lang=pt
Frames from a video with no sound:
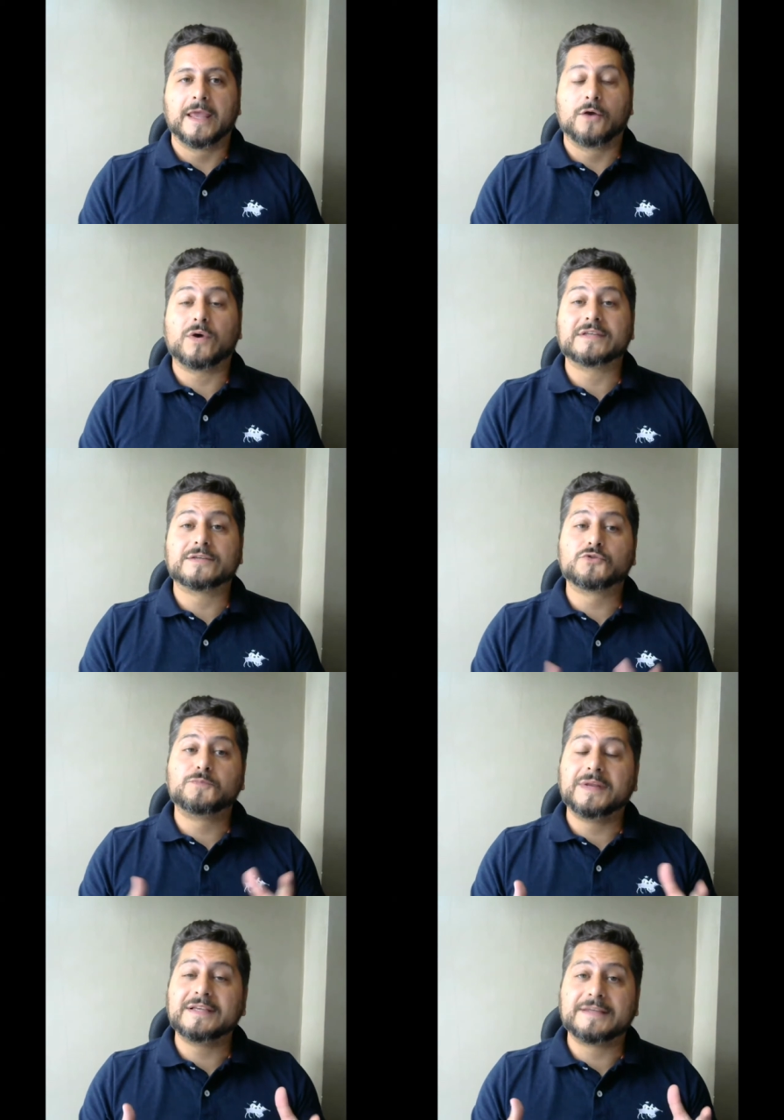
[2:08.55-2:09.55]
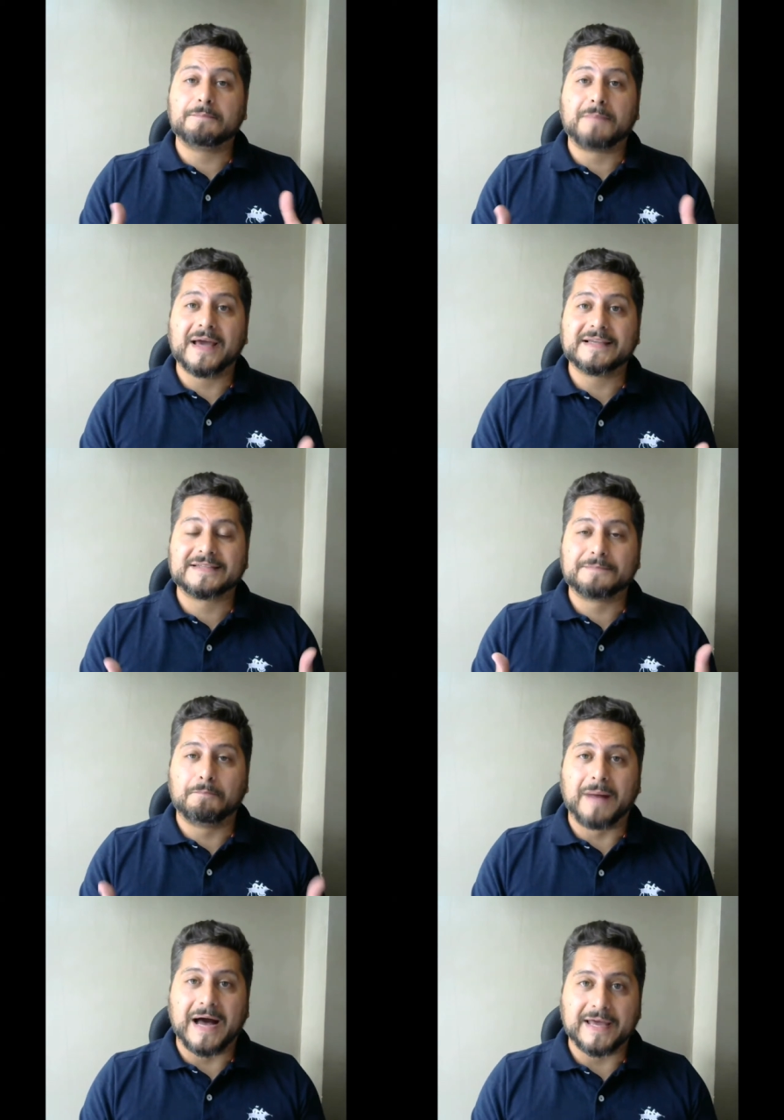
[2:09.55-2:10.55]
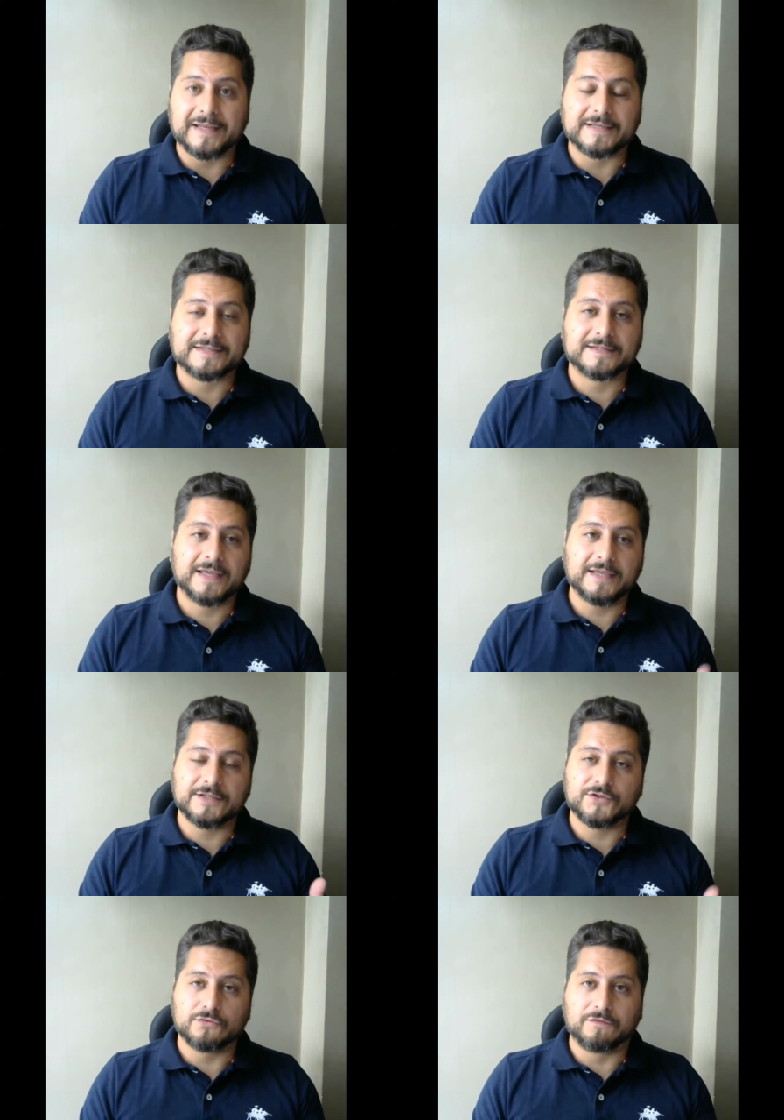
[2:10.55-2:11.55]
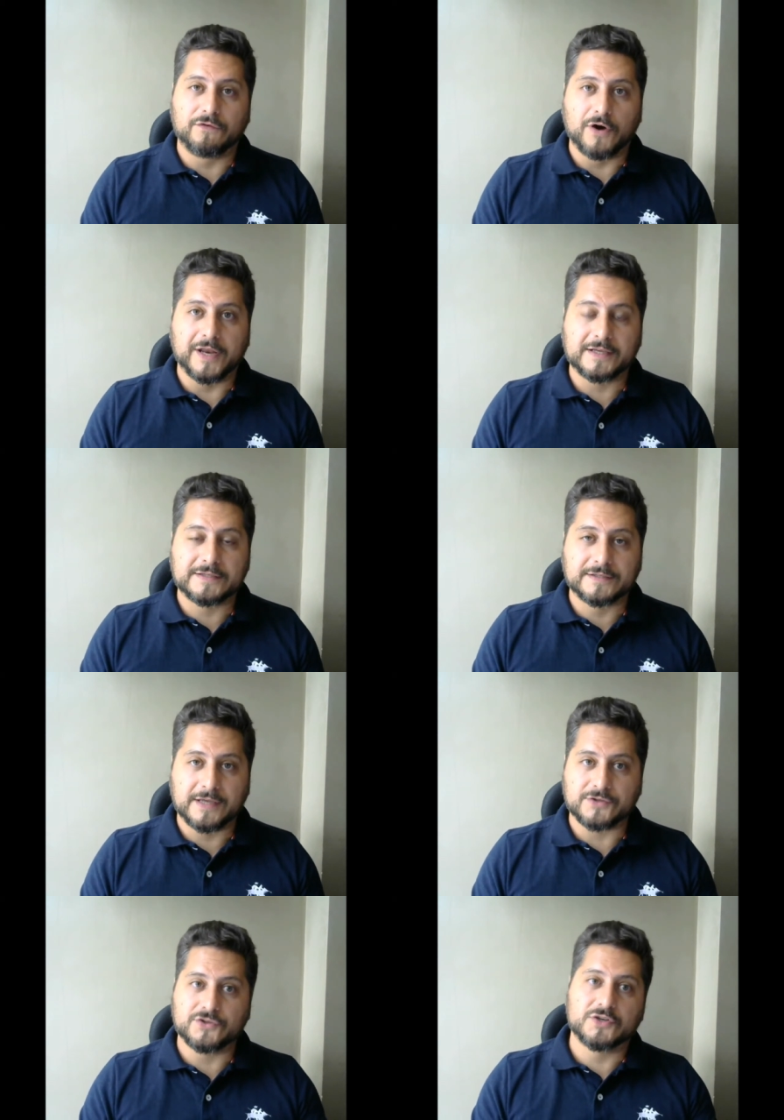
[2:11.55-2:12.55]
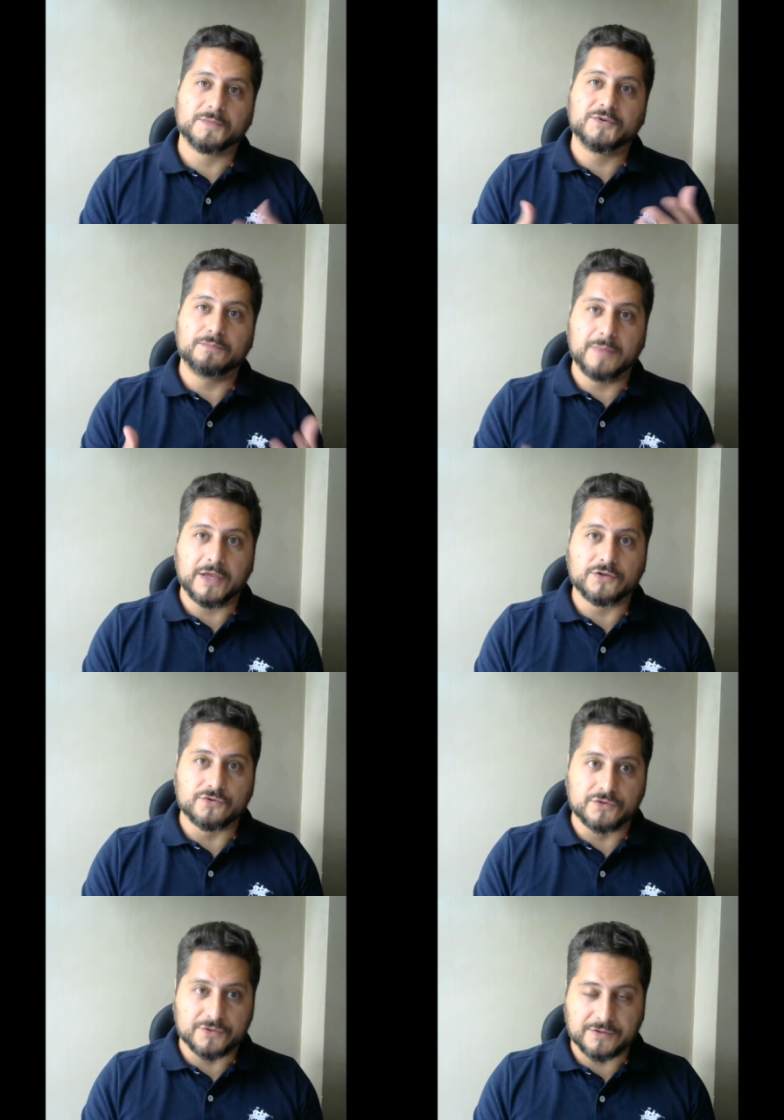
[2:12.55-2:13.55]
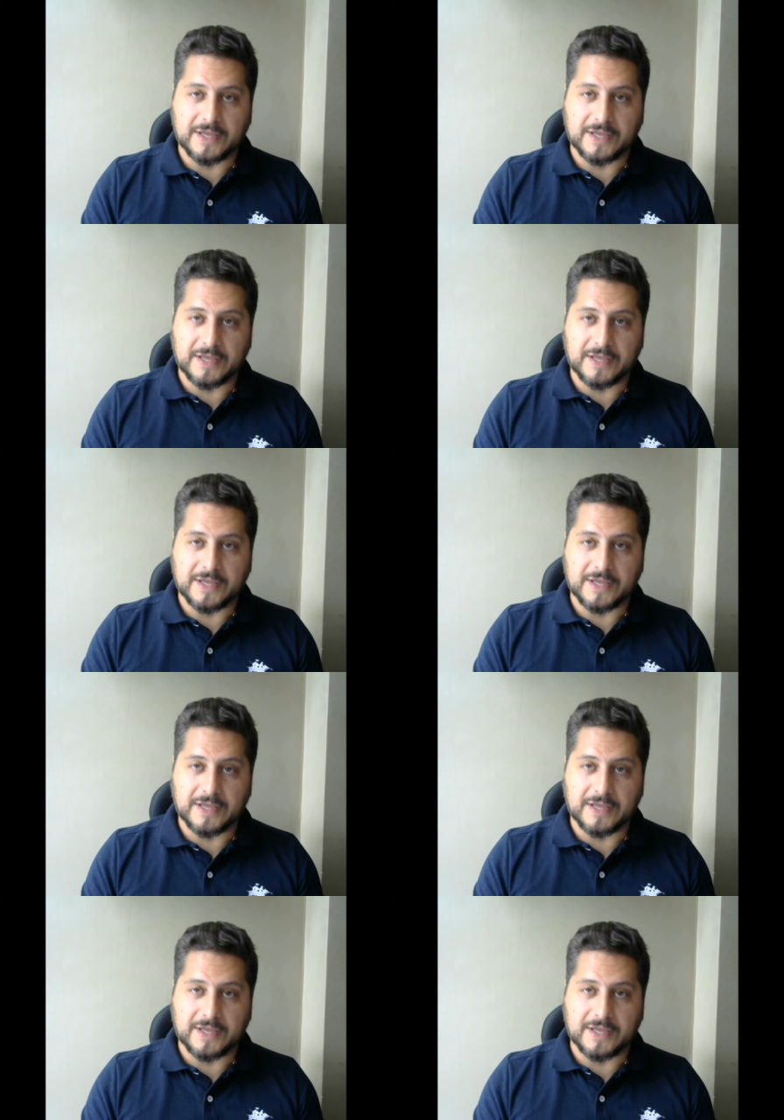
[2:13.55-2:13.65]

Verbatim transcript: Quais são os principais pares que existem no Forex, que a gente chama de majors,